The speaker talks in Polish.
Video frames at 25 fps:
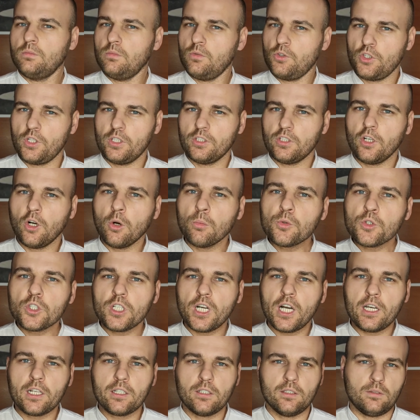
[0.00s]
że te
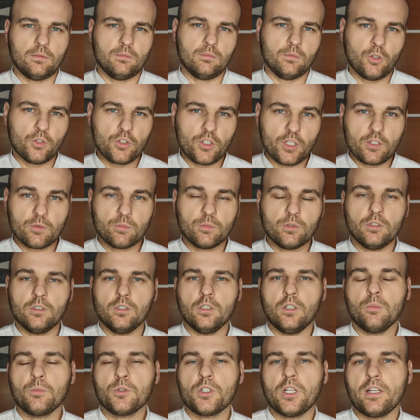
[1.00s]
obszary, chociażby
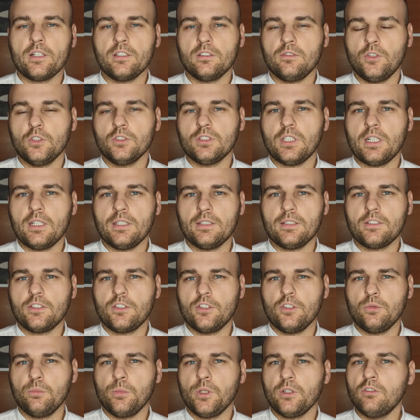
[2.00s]
obszary związane ze
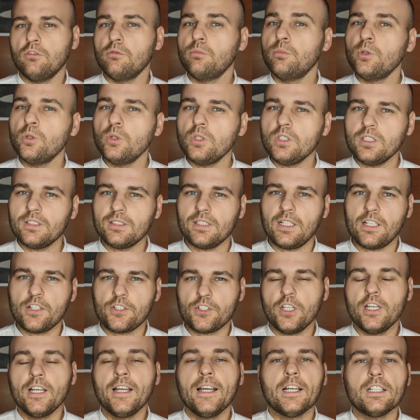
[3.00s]
skrzynią biegów były
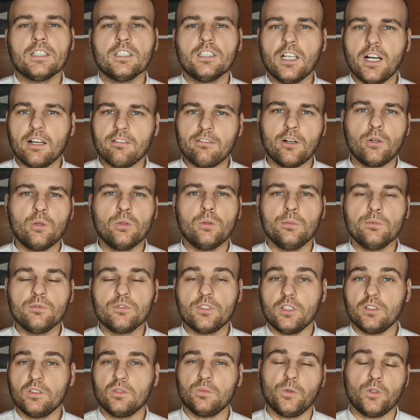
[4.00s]
niezależne, dawał im w
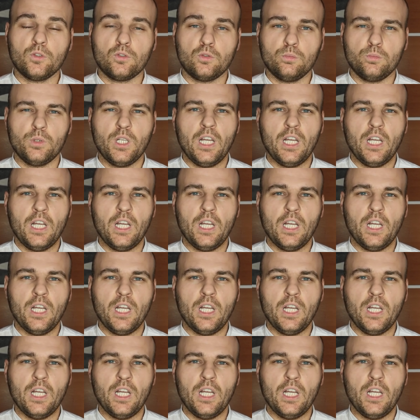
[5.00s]
ten sposób